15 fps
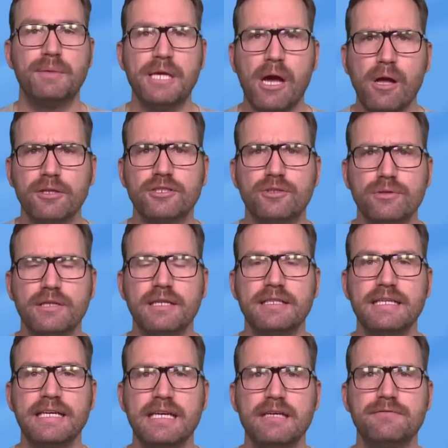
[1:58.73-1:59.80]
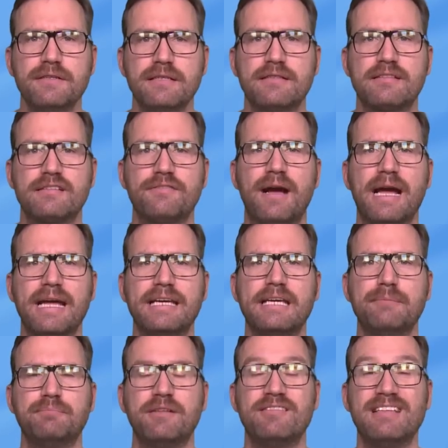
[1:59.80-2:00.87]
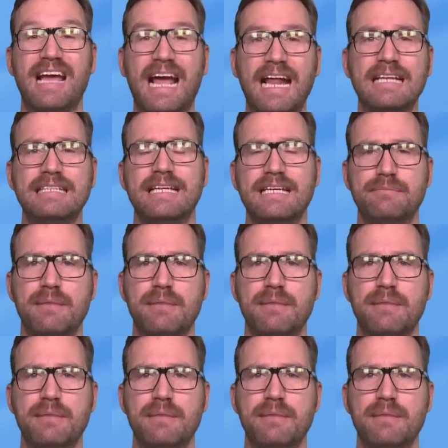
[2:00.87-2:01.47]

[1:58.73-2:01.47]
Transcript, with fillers: Beyond Good and Evil 2 gibt es endlich